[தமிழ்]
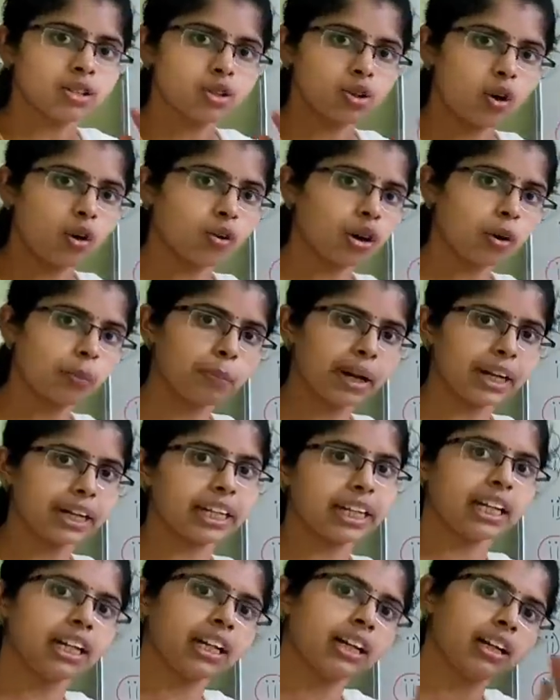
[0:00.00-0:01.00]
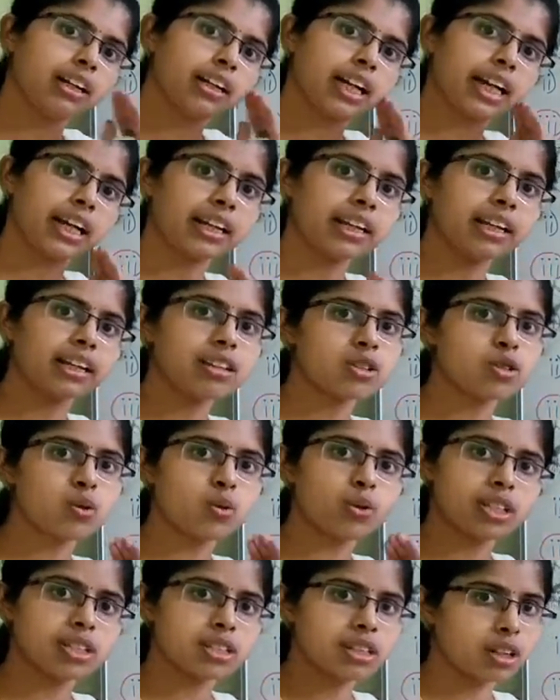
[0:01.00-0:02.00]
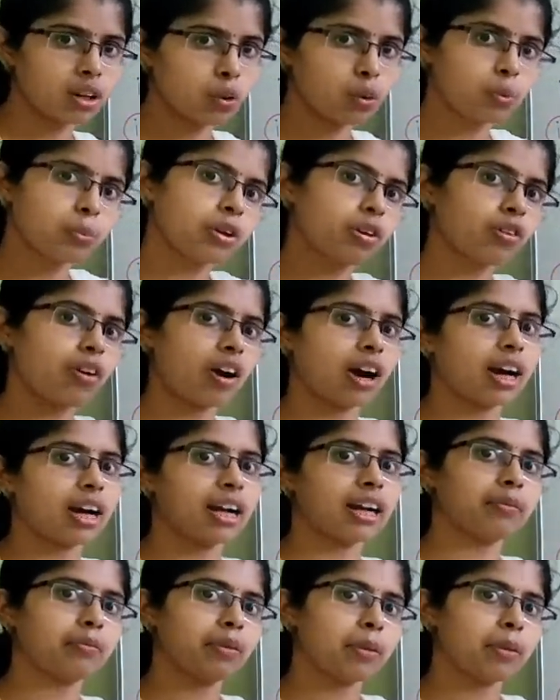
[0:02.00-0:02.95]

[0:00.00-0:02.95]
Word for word: ஸோ அவங்க பெட்டர் நிறைய ஸ்டூடெண்ட்ஸை கூப்பிட்டுருவாங்க